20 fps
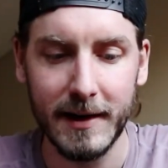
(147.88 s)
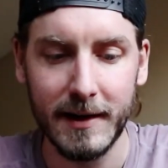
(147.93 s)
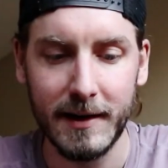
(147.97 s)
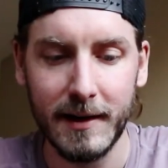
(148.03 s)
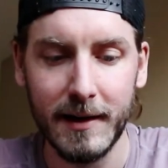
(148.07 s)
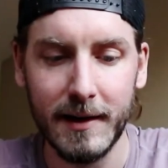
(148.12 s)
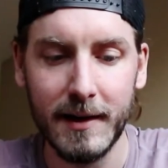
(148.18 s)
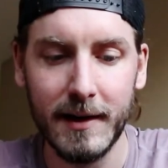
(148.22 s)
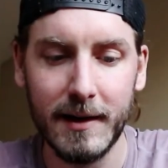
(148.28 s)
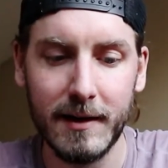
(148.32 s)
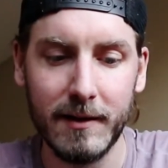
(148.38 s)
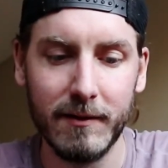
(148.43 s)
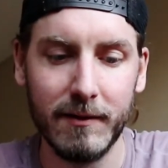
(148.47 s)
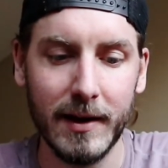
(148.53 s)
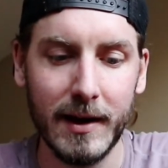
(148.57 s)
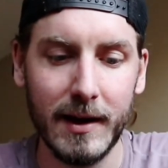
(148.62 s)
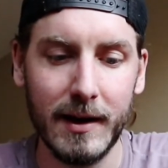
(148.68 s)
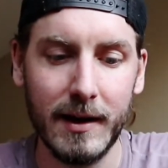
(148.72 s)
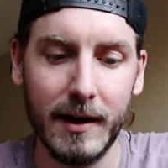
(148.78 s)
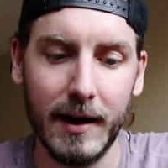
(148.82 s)
sein,
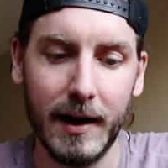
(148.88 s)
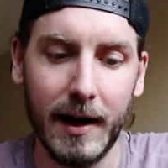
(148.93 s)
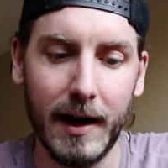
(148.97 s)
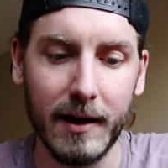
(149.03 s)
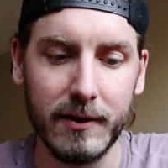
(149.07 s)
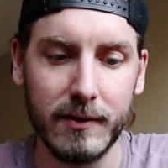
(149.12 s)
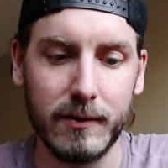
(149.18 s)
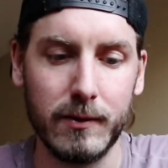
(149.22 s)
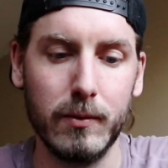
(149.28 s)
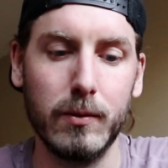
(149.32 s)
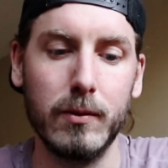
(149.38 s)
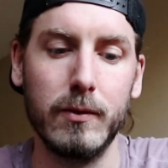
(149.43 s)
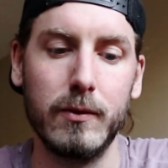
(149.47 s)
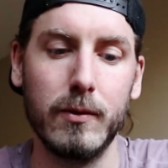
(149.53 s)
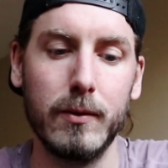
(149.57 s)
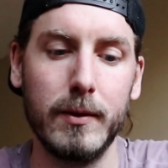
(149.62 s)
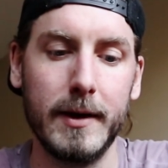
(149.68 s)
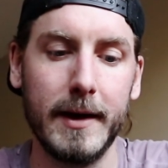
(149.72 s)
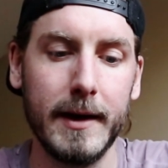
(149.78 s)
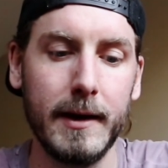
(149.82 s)
weil, ach
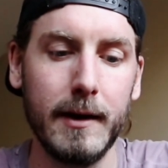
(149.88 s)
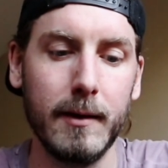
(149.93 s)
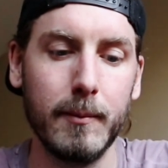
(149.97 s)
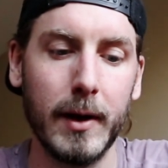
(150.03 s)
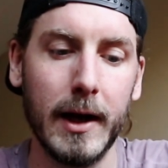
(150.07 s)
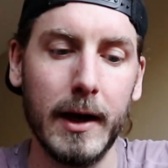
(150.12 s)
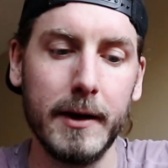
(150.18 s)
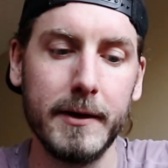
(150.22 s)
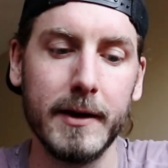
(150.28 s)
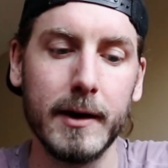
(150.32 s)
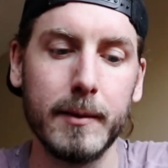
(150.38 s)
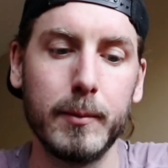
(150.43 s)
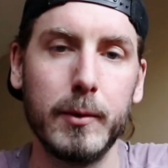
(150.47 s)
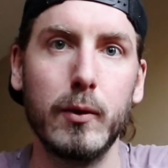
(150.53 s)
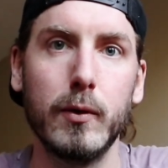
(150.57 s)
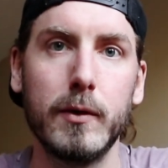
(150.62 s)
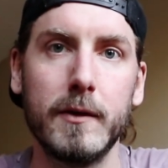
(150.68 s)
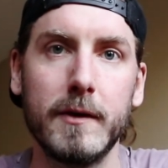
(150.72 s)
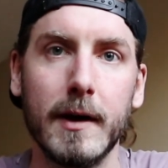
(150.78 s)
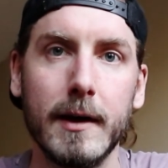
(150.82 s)
so, so ein Handy im Alltag
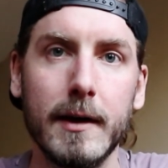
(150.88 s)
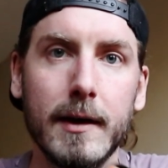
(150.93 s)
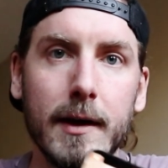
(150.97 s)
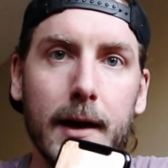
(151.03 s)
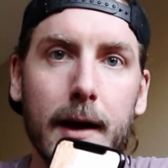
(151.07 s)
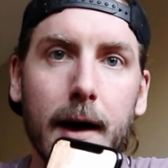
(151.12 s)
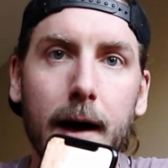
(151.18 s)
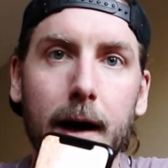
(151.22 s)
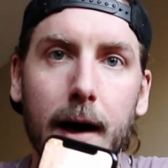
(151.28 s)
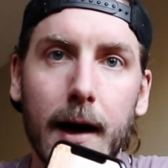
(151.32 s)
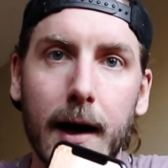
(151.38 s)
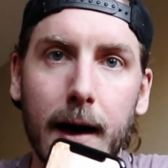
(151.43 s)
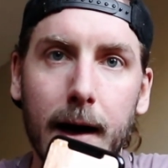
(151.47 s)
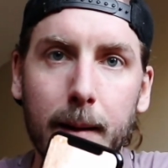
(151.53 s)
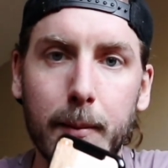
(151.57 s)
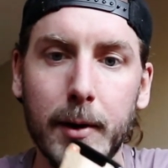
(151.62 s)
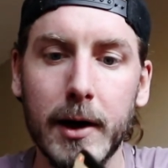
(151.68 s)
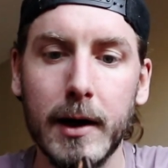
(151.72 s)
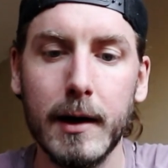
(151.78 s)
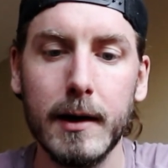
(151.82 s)
benutzt ja jeder,
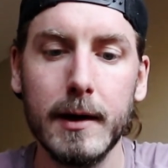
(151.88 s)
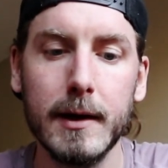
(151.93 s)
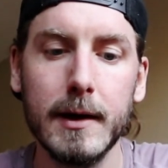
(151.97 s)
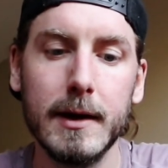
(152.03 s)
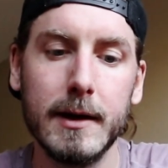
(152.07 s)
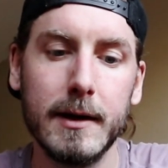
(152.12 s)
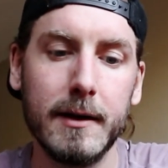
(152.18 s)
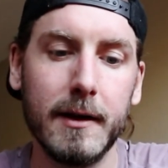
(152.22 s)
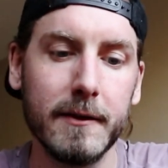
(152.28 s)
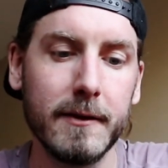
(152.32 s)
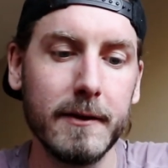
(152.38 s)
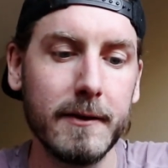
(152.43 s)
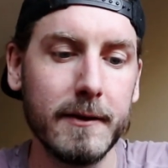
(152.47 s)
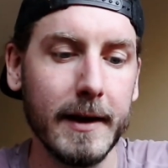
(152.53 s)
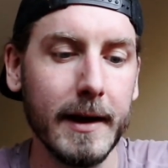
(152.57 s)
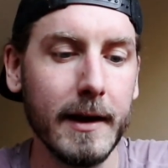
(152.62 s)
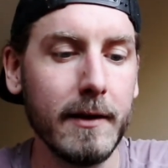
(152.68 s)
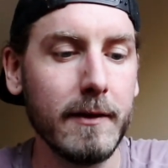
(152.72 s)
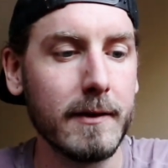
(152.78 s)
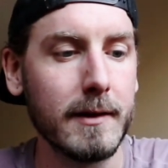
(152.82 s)
aber das
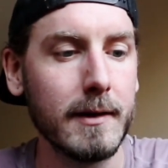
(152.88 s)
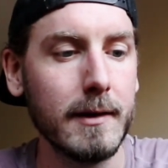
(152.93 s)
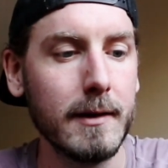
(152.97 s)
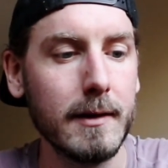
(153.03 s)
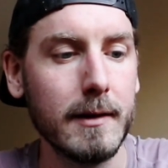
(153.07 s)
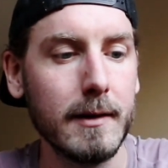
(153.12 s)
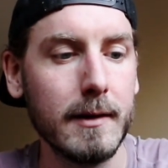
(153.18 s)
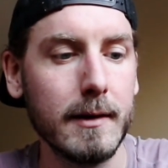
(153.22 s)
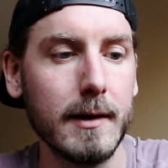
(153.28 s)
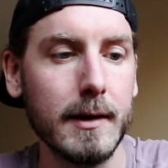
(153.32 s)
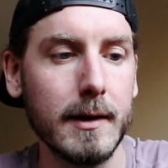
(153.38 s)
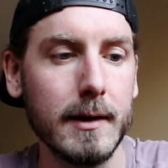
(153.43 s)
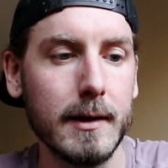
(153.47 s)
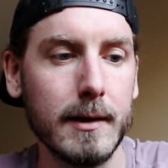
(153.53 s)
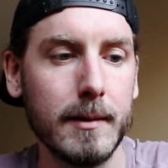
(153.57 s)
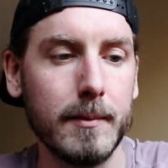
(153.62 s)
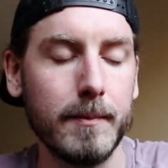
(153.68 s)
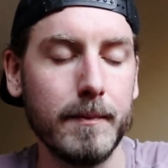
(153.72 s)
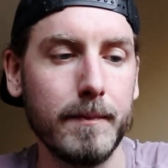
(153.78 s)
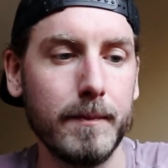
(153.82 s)
ist echt ein
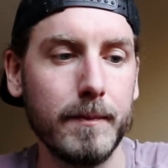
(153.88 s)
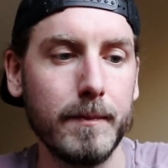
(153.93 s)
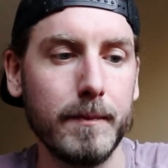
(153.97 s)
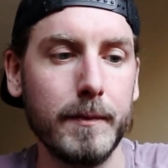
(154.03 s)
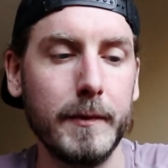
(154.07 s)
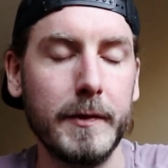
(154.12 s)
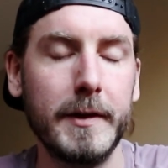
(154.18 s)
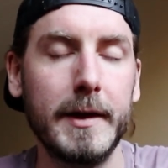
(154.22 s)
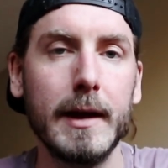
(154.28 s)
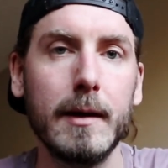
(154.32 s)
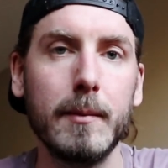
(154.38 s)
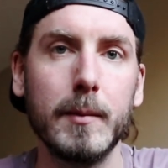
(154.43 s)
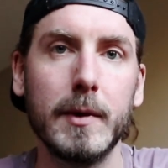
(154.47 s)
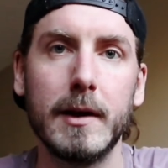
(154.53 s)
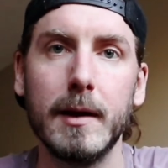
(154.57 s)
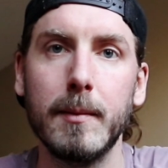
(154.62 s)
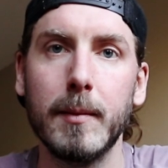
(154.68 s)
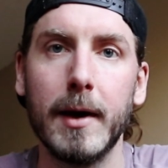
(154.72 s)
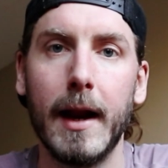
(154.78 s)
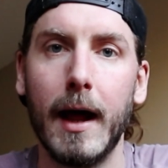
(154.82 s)
ähm, Ding,
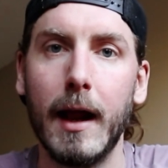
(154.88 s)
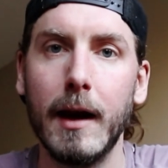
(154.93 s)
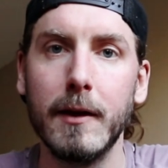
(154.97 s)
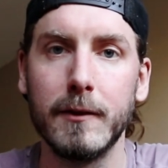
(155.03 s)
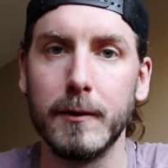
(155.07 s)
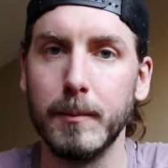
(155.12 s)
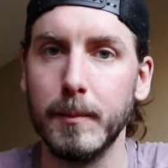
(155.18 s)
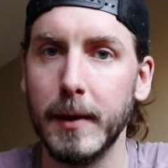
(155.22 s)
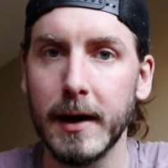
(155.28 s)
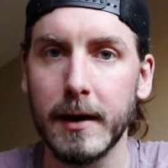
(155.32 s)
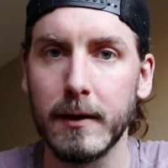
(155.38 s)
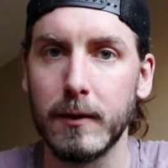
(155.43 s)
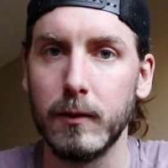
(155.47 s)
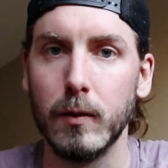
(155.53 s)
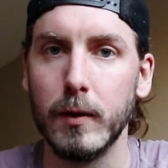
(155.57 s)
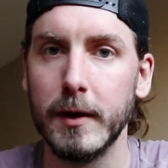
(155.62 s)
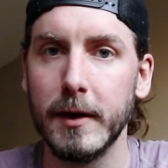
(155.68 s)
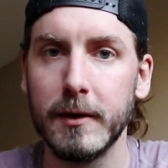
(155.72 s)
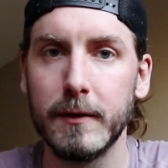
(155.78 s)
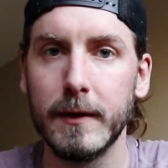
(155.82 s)
mit dem man alles macht.
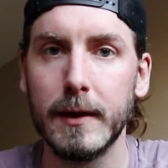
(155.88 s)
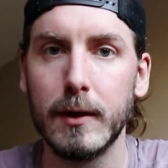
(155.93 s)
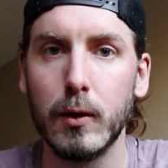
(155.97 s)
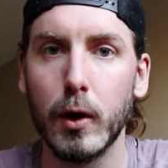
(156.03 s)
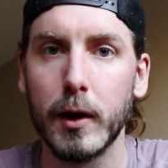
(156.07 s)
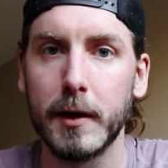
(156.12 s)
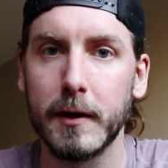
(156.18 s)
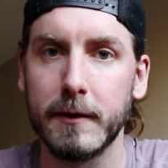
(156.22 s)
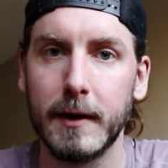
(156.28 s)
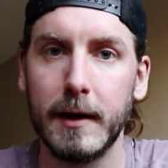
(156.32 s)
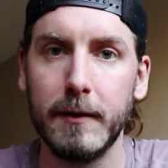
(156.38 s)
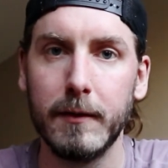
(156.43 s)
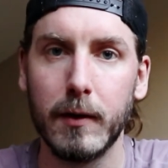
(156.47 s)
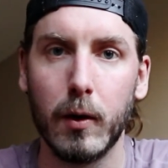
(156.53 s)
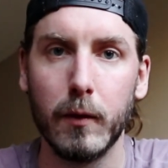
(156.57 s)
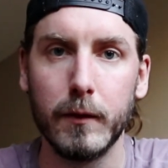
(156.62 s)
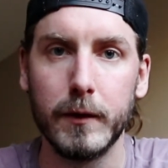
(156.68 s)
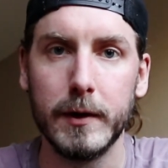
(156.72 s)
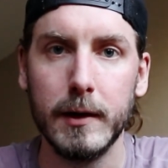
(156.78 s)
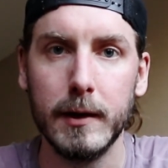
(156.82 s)
Und deswegen gehört das
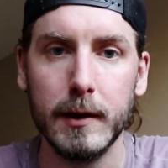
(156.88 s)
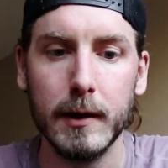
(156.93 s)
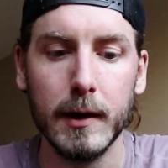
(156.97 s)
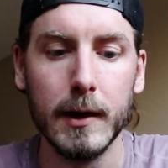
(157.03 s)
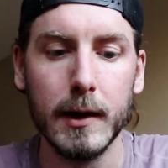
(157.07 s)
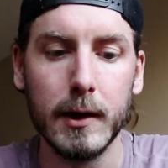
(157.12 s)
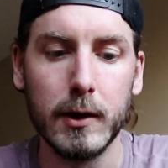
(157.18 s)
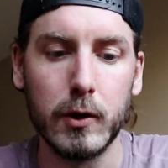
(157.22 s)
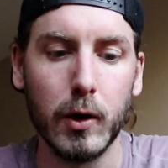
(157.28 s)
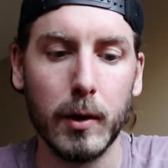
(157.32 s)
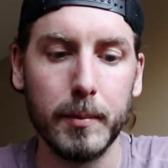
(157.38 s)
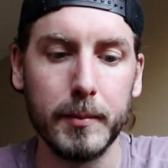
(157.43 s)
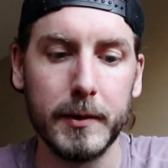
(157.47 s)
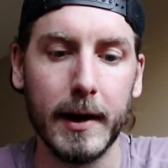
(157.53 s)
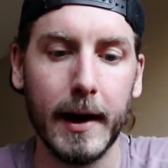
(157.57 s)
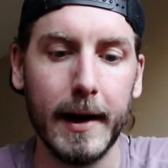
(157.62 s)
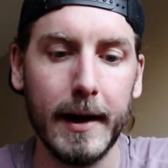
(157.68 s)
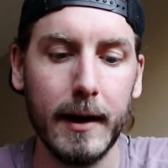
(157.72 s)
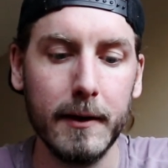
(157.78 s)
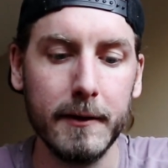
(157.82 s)
einfach auf die
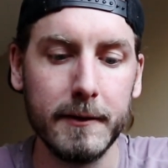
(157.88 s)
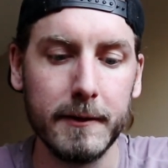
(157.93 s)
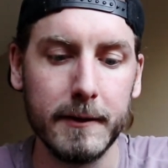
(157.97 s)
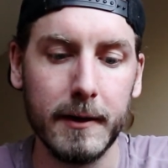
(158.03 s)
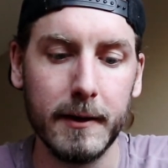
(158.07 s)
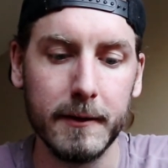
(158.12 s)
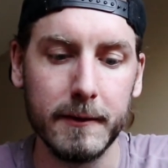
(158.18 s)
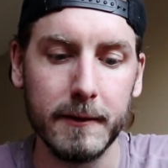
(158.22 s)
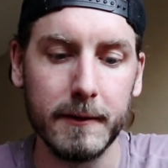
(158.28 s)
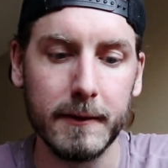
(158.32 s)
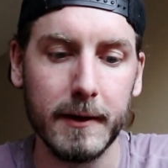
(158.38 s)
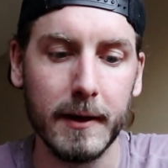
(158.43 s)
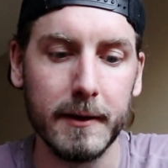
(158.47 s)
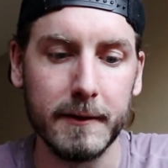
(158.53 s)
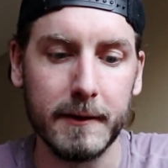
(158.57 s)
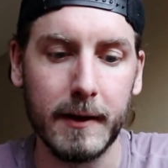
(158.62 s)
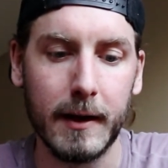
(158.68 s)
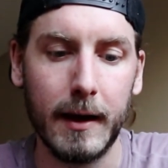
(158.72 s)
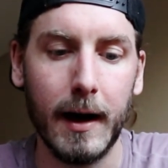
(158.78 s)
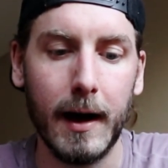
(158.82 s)
Top-3-Liste, das ist
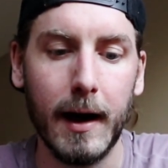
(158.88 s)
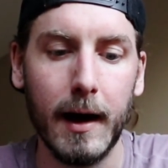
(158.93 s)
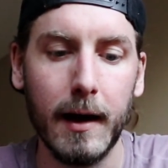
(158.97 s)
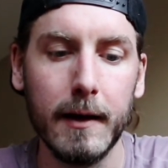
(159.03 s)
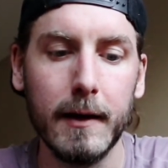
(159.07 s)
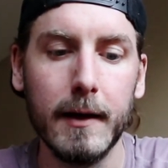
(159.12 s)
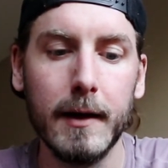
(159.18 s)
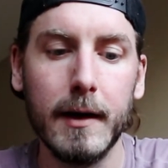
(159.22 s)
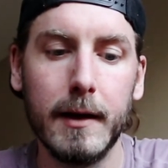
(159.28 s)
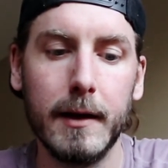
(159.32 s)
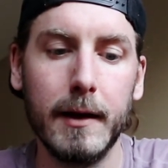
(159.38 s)
ganz klar.